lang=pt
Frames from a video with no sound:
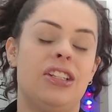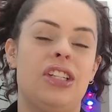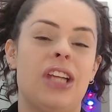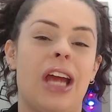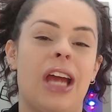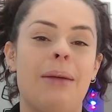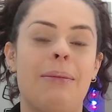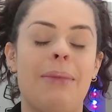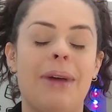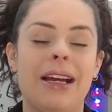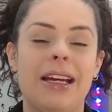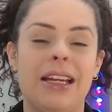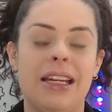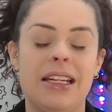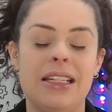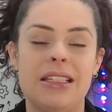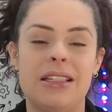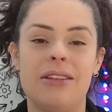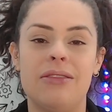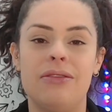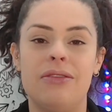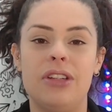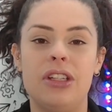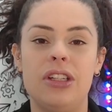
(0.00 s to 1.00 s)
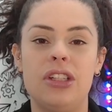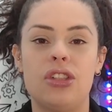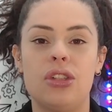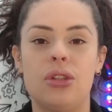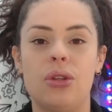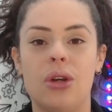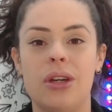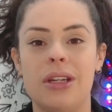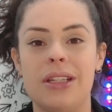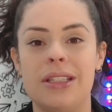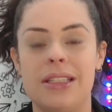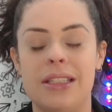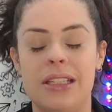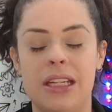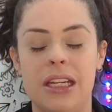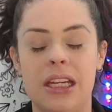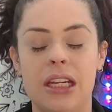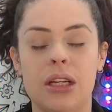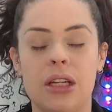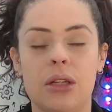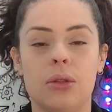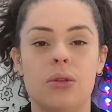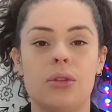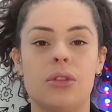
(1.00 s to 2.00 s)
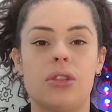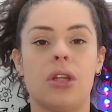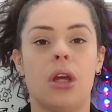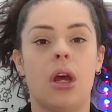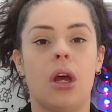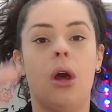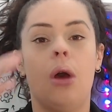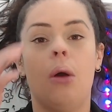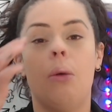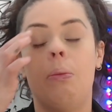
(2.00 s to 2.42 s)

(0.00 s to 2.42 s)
Já emagreci 22 quilos.